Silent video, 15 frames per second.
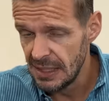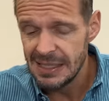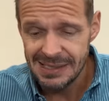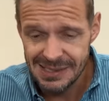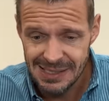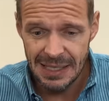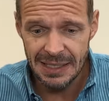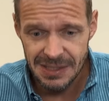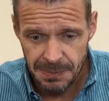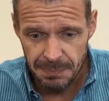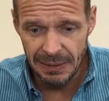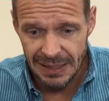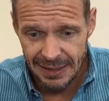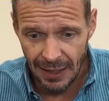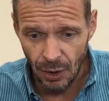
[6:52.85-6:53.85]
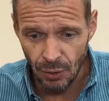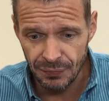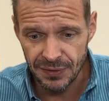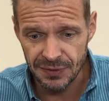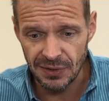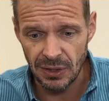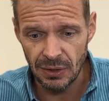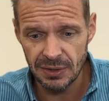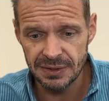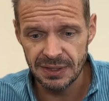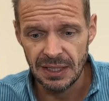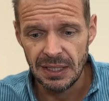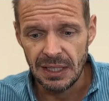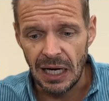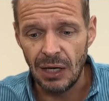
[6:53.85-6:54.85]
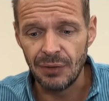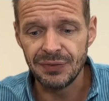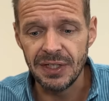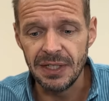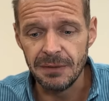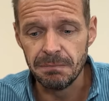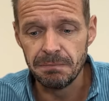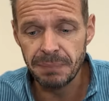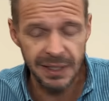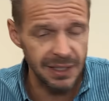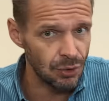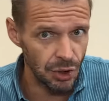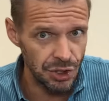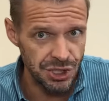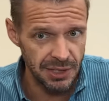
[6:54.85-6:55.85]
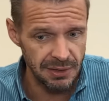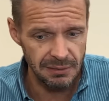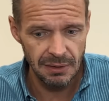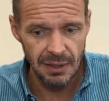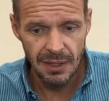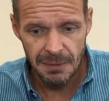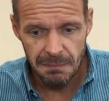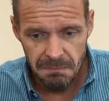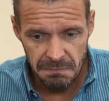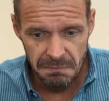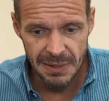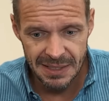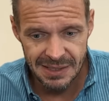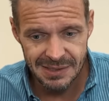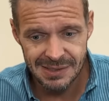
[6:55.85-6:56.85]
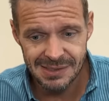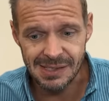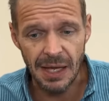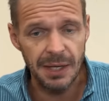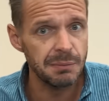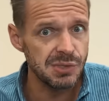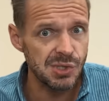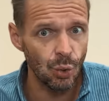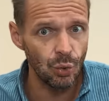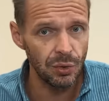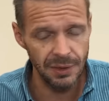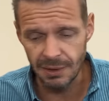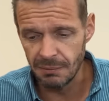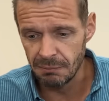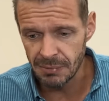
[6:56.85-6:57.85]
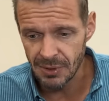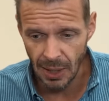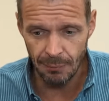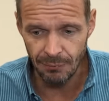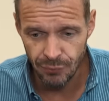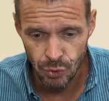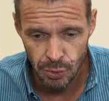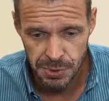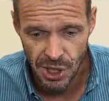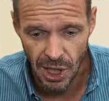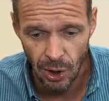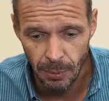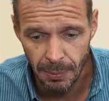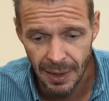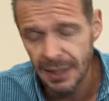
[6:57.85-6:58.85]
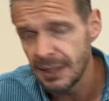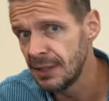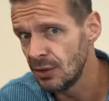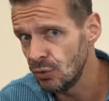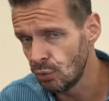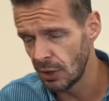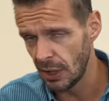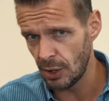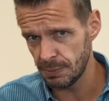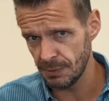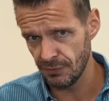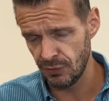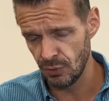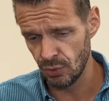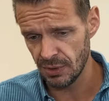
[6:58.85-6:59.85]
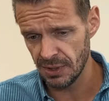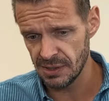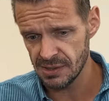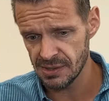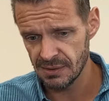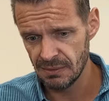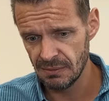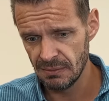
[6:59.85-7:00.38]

Sind Bilder aufgetaucht, auf denen Prigozhin mit seinem Sohn im Kampfhubschrauber in den Urlaub geflogen ist?